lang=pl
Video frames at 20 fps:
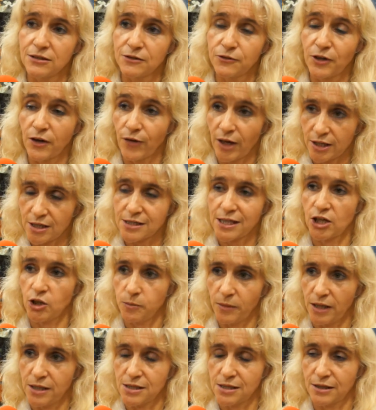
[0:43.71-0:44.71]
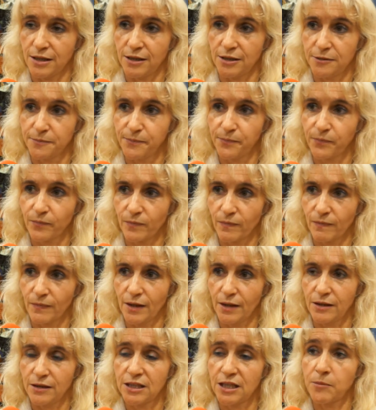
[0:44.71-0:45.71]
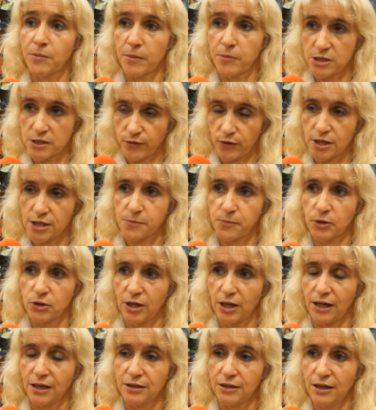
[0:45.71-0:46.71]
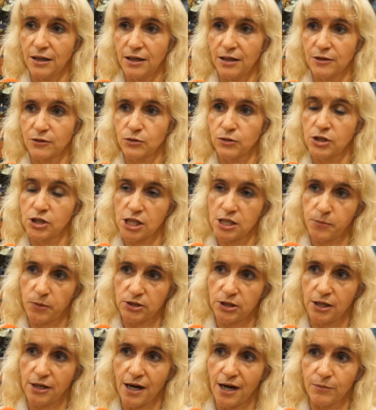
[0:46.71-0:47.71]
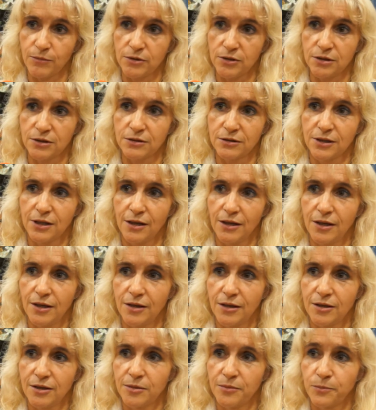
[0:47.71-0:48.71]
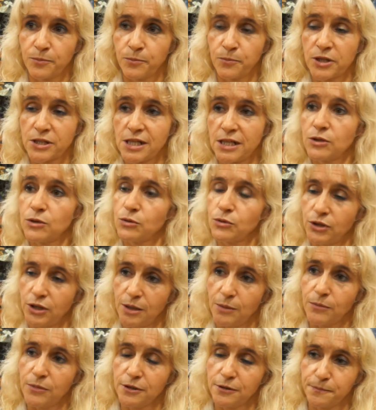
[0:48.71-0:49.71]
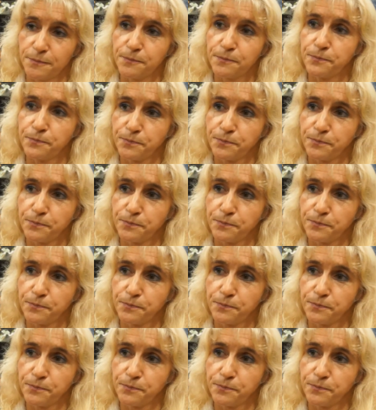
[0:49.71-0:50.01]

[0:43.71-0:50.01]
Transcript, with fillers: Y, w kawiarni staromiejskiej. Tam mamy swoje spotkania, w których się spotykamy. Co, kultura, co kulturalnie